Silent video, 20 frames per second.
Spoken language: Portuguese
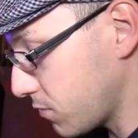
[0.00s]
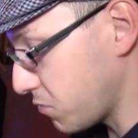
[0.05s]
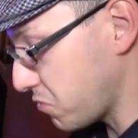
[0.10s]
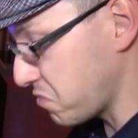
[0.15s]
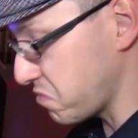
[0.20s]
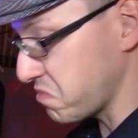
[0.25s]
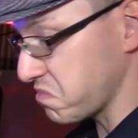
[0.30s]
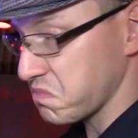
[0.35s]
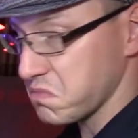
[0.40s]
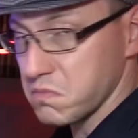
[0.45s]
com
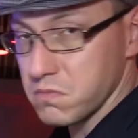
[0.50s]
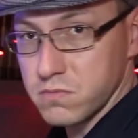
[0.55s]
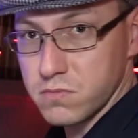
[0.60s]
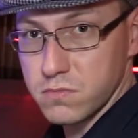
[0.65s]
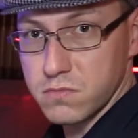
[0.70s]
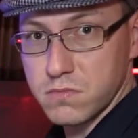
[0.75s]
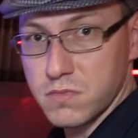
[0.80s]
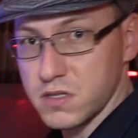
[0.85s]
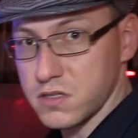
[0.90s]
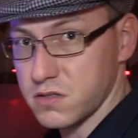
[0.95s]

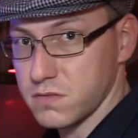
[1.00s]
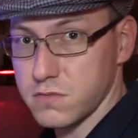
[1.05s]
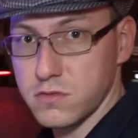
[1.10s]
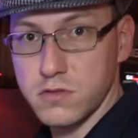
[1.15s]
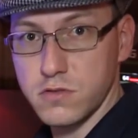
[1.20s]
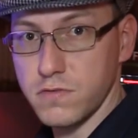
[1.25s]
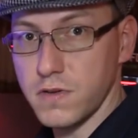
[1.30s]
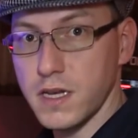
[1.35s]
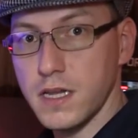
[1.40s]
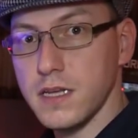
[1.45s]
né,
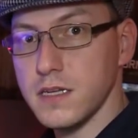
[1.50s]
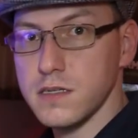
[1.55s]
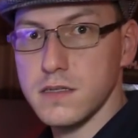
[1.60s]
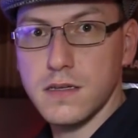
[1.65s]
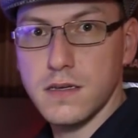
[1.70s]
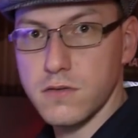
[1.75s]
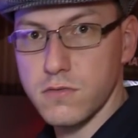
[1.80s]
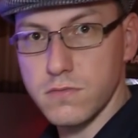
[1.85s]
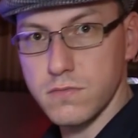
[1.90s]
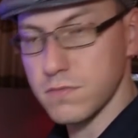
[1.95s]
diferente,
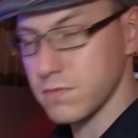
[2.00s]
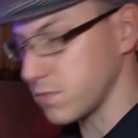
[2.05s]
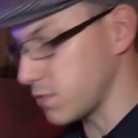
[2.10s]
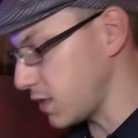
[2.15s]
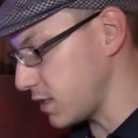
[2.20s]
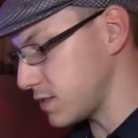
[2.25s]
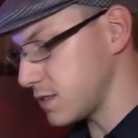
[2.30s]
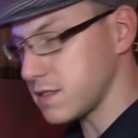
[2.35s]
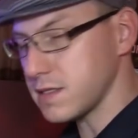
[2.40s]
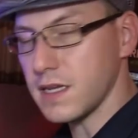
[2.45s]
né, com
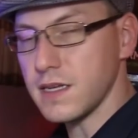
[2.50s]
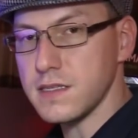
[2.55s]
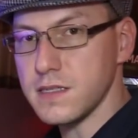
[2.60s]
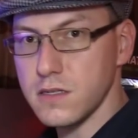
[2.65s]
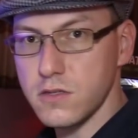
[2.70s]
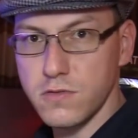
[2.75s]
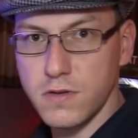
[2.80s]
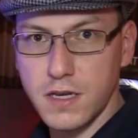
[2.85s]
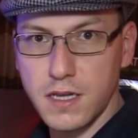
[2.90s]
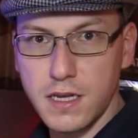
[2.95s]
resistência
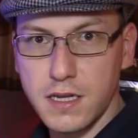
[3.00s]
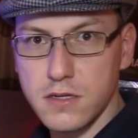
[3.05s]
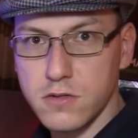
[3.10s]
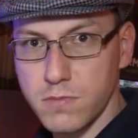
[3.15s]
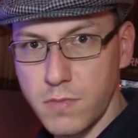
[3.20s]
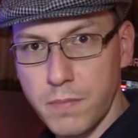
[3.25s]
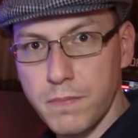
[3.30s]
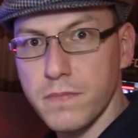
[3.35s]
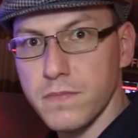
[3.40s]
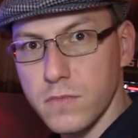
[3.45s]
diferente,
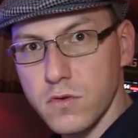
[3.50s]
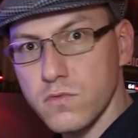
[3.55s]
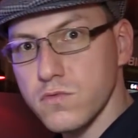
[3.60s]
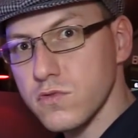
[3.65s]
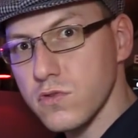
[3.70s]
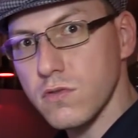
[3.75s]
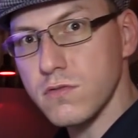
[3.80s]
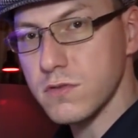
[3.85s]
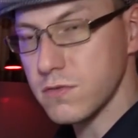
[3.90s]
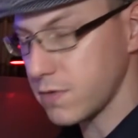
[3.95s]
com, uma, com
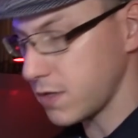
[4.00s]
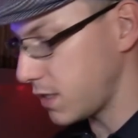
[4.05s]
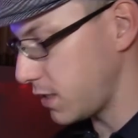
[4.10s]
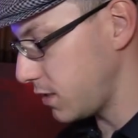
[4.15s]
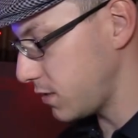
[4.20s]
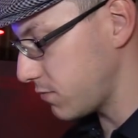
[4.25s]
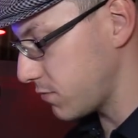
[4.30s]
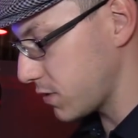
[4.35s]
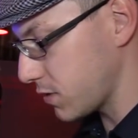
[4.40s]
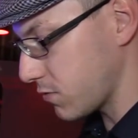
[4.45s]
som
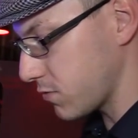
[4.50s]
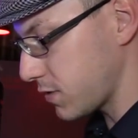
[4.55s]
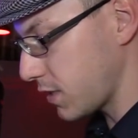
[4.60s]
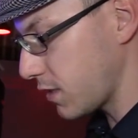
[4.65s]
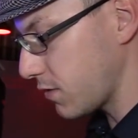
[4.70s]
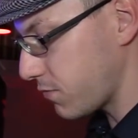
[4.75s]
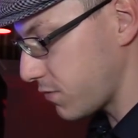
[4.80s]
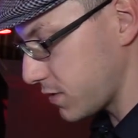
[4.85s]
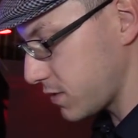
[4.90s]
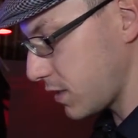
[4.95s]
diferente, você
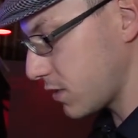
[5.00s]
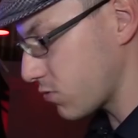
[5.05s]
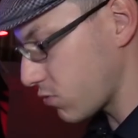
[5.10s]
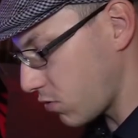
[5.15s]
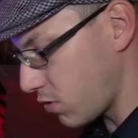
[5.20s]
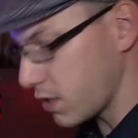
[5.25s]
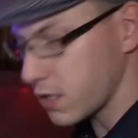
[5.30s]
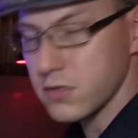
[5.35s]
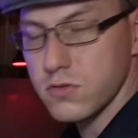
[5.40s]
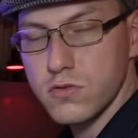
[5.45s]
consegue fazer a
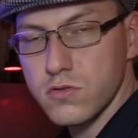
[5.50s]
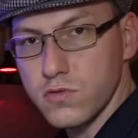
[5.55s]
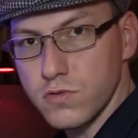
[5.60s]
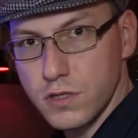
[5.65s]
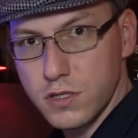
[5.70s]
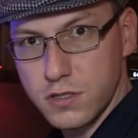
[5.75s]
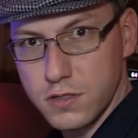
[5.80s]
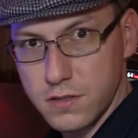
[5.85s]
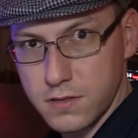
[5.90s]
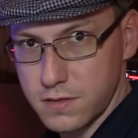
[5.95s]
troca do
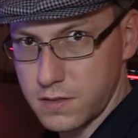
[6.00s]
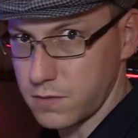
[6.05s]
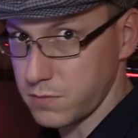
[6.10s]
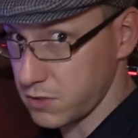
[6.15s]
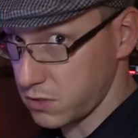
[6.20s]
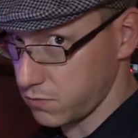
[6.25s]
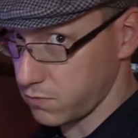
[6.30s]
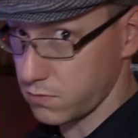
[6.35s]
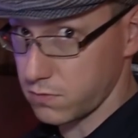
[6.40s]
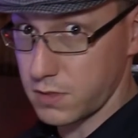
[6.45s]
switch sem
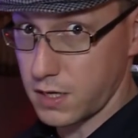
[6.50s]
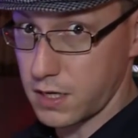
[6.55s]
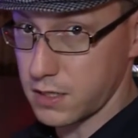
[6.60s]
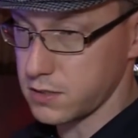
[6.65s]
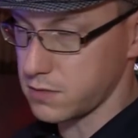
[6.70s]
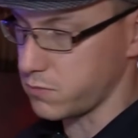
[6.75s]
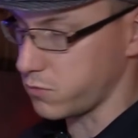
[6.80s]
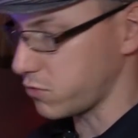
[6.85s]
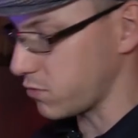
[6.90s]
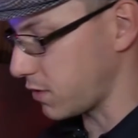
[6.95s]
uma
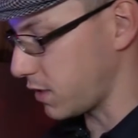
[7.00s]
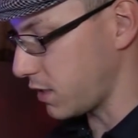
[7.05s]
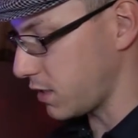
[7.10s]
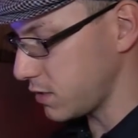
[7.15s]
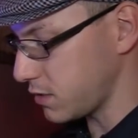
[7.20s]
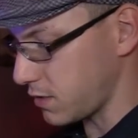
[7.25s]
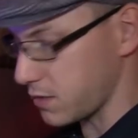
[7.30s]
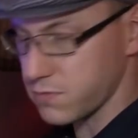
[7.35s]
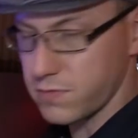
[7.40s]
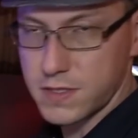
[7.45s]
dificuldade muito
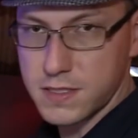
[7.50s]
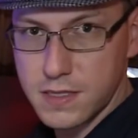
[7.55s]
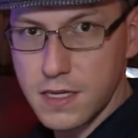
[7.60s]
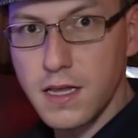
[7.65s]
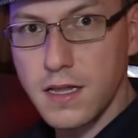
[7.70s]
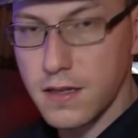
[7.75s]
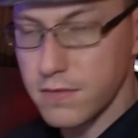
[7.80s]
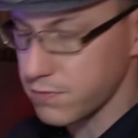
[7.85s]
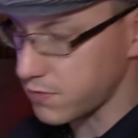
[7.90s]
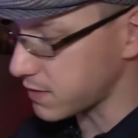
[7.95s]
grande, eles
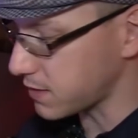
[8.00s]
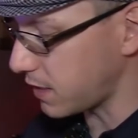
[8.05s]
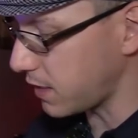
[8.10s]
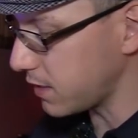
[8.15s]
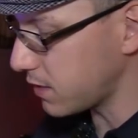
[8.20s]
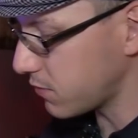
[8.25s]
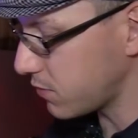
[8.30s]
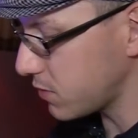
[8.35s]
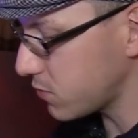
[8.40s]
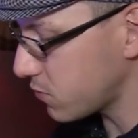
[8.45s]

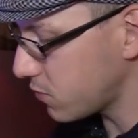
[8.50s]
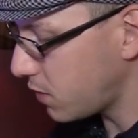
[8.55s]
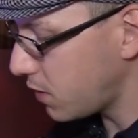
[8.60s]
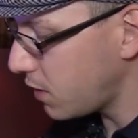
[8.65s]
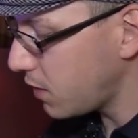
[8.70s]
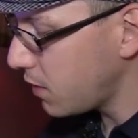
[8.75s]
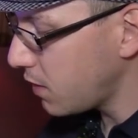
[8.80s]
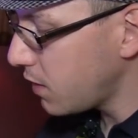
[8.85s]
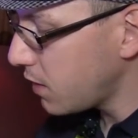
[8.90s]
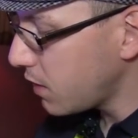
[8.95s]
facilitam isso.
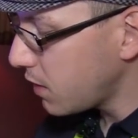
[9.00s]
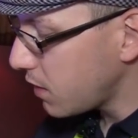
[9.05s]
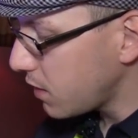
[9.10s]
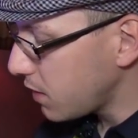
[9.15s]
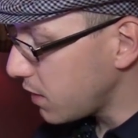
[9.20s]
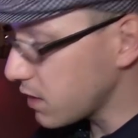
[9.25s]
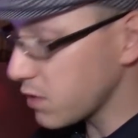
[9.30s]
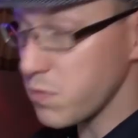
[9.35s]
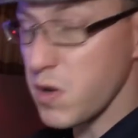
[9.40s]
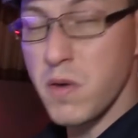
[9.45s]

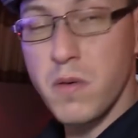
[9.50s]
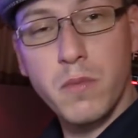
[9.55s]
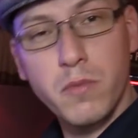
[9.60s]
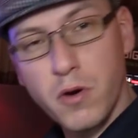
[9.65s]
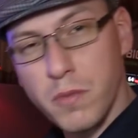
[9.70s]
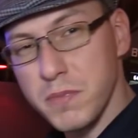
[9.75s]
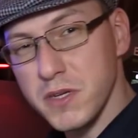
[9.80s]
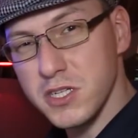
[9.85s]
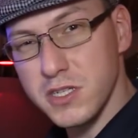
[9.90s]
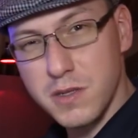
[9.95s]
E também é uma
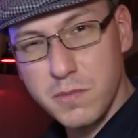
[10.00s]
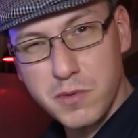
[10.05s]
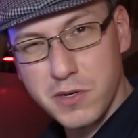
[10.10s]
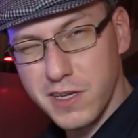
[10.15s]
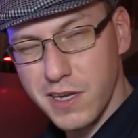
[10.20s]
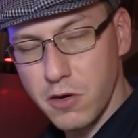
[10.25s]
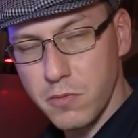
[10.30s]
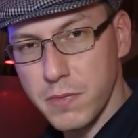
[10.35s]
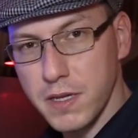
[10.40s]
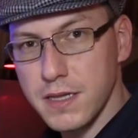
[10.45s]
boa pedida
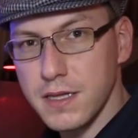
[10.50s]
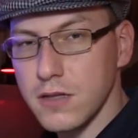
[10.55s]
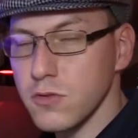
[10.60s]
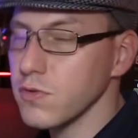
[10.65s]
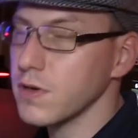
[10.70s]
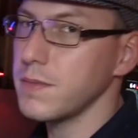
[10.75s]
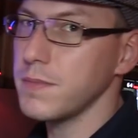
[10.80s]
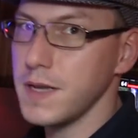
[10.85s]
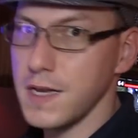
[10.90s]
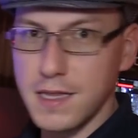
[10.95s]
porque aumenta a
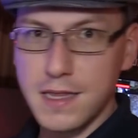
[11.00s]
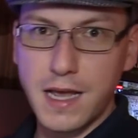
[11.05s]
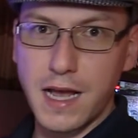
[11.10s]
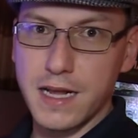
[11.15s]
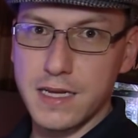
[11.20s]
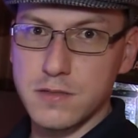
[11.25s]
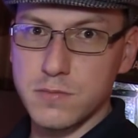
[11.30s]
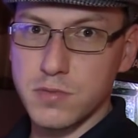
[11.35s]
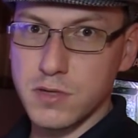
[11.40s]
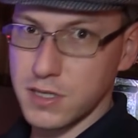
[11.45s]

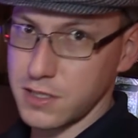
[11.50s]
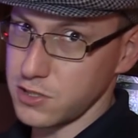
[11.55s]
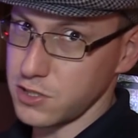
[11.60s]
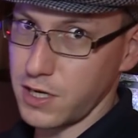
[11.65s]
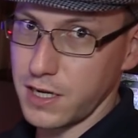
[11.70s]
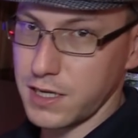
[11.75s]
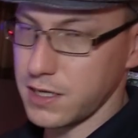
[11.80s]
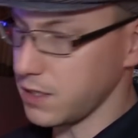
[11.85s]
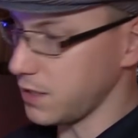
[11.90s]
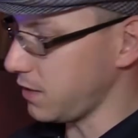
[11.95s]
durabilidade, porque
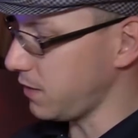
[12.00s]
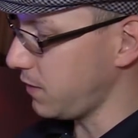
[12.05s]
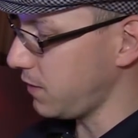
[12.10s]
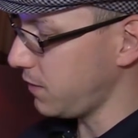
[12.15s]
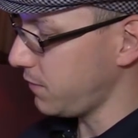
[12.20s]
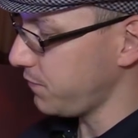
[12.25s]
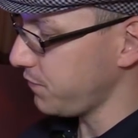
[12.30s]
já que